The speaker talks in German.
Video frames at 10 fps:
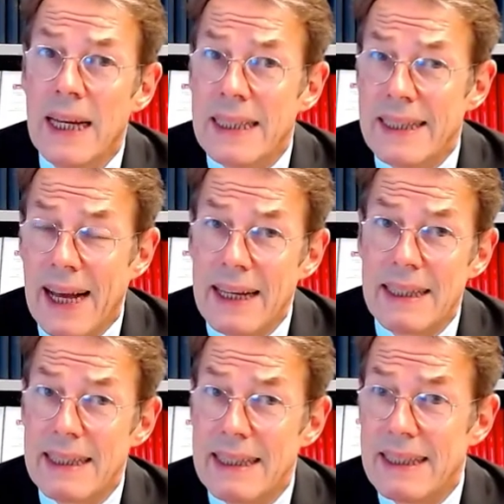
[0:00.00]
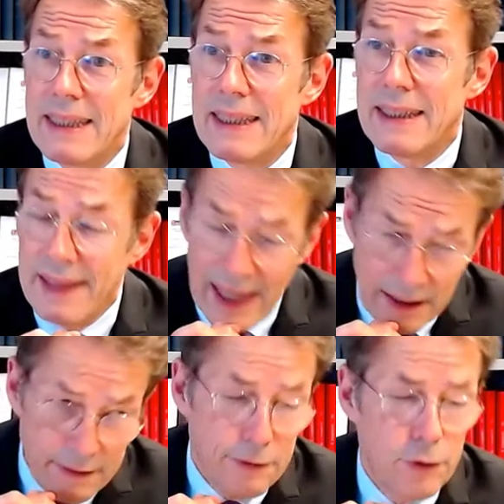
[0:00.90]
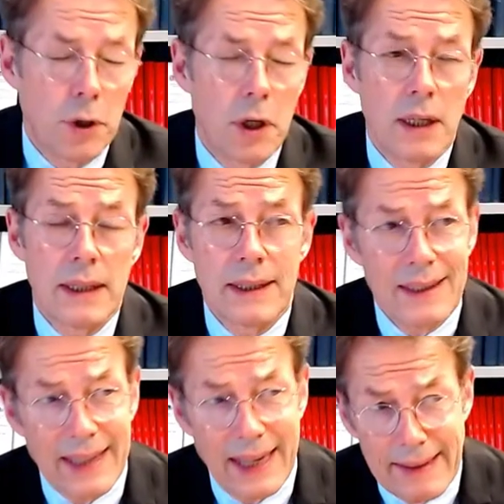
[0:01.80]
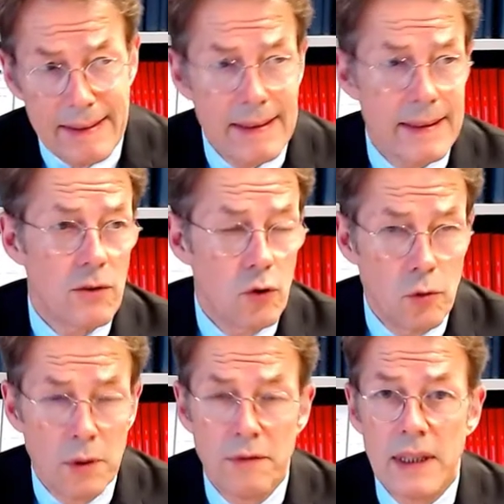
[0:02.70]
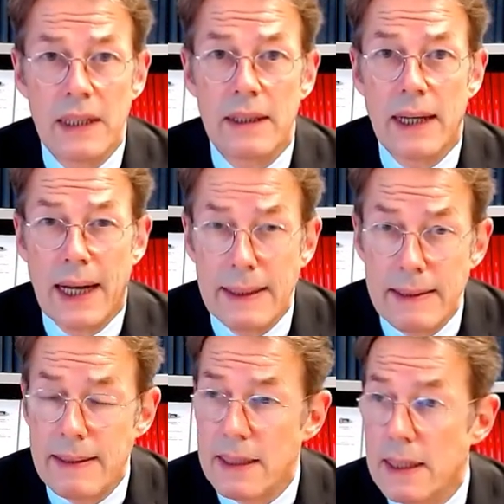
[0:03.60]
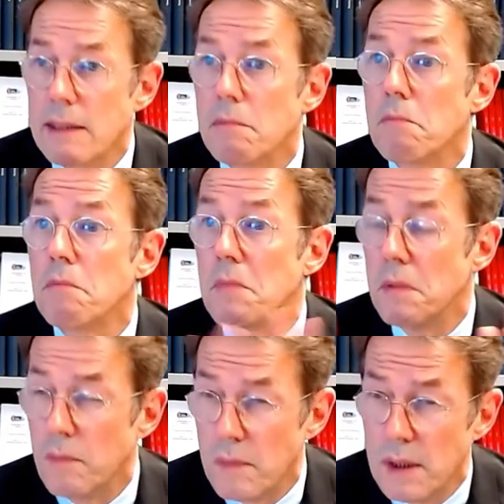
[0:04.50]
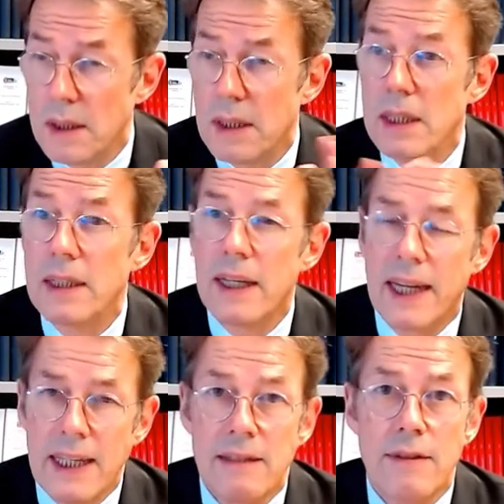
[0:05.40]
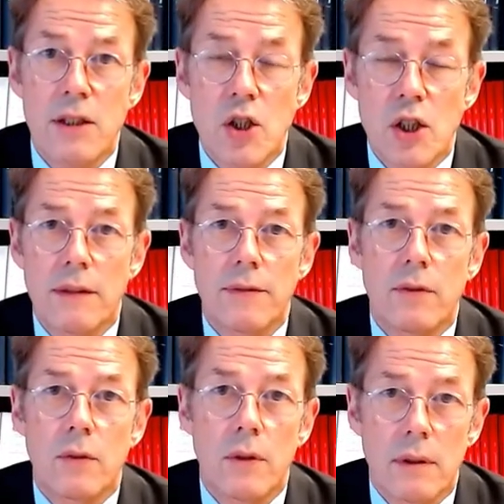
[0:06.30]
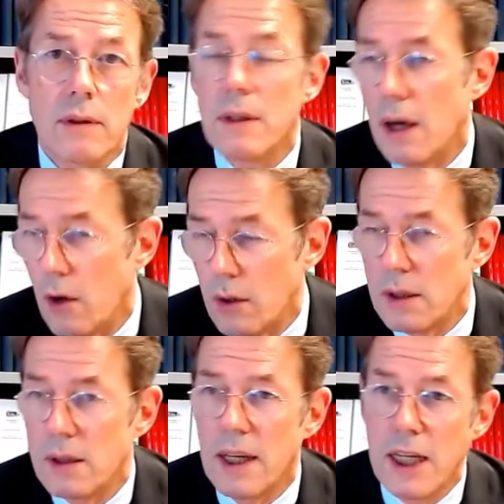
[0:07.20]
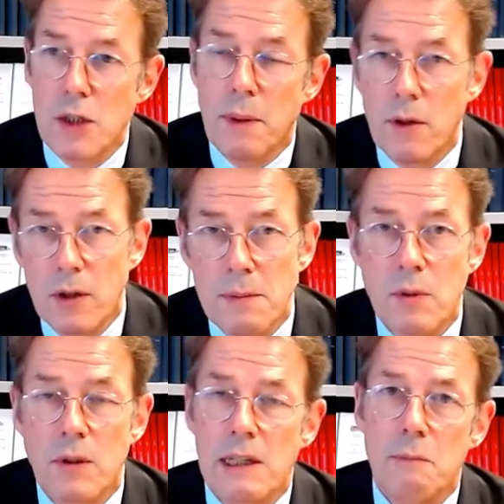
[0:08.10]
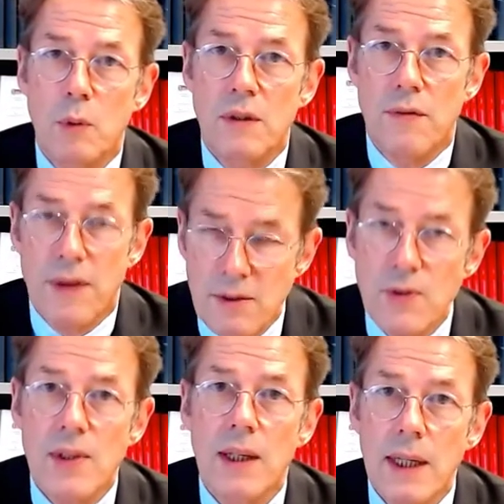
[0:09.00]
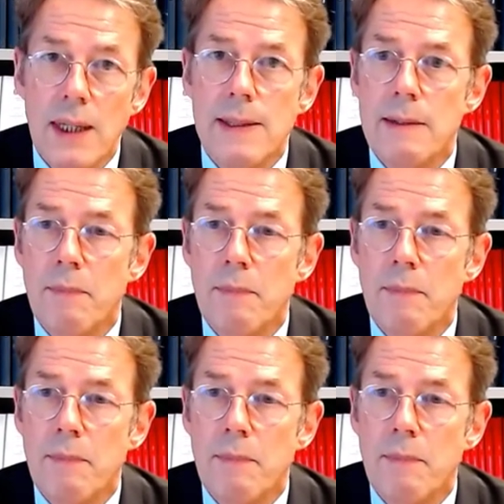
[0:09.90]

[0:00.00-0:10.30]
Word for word: Nach nach wie vor ganz überwiegender Ansicht in der Rechtswissenschaft und auch in der Rechtsprechung, insbesondere des Bundesverfassungsgerichts,